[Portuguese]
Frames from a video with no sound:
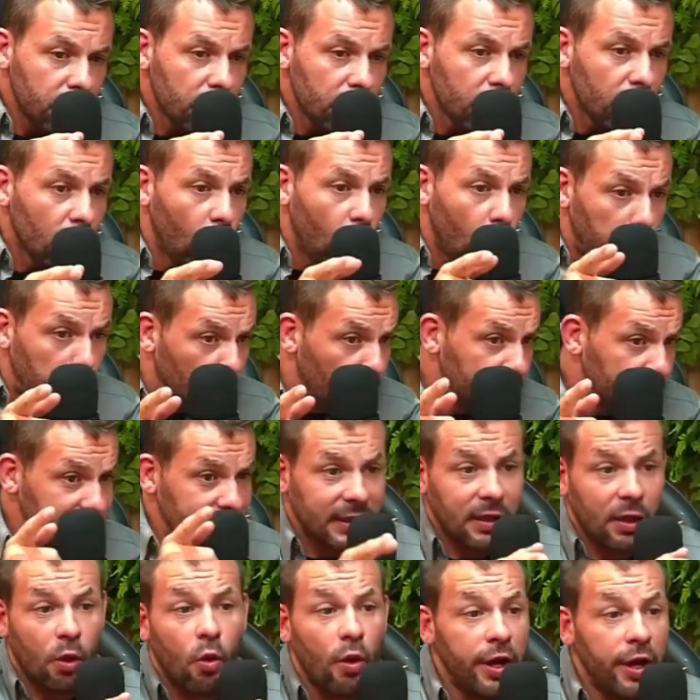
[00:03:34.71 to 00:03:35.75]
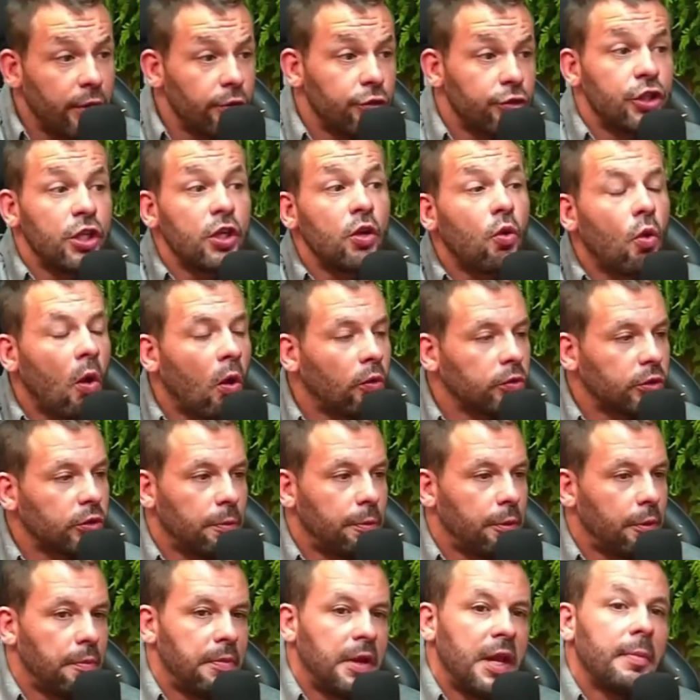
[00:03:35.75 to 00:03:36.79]
O polícia está correndo de encontro ao
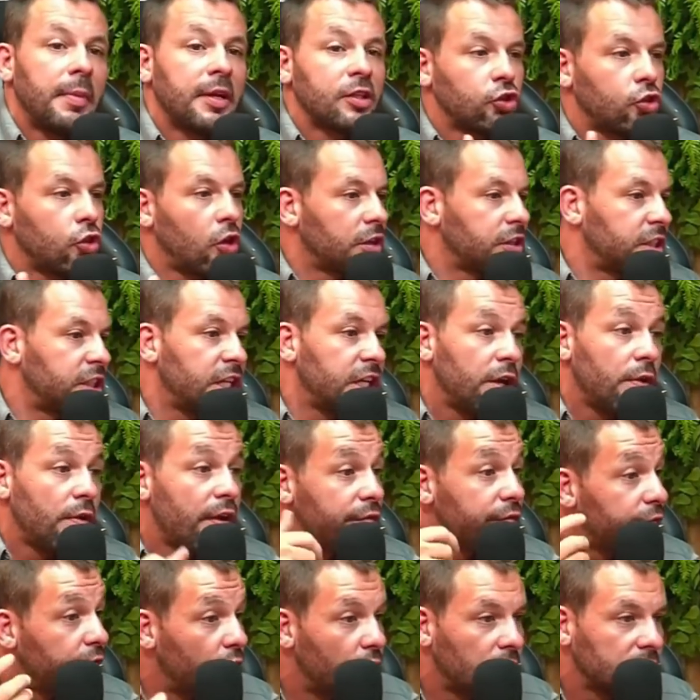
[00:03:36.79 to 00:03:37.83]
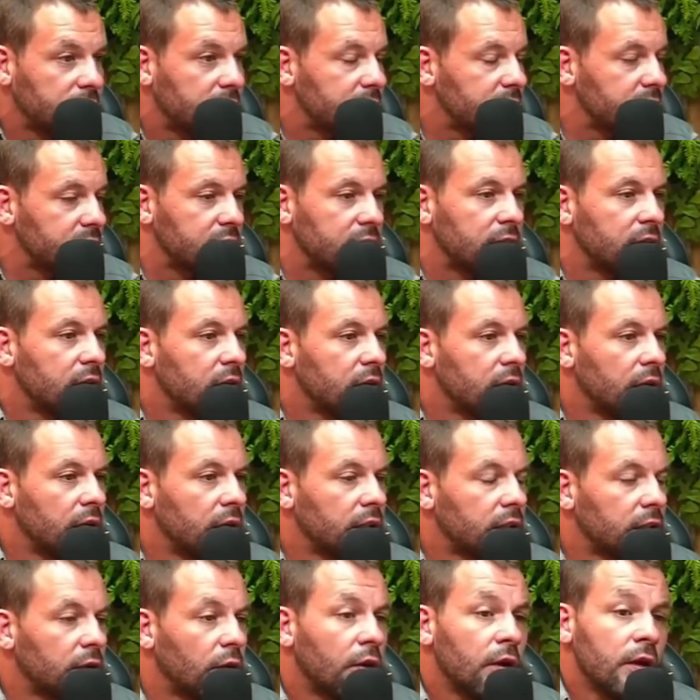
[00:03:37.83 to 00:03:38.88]
problema sozinho, é foda-se, entendeu?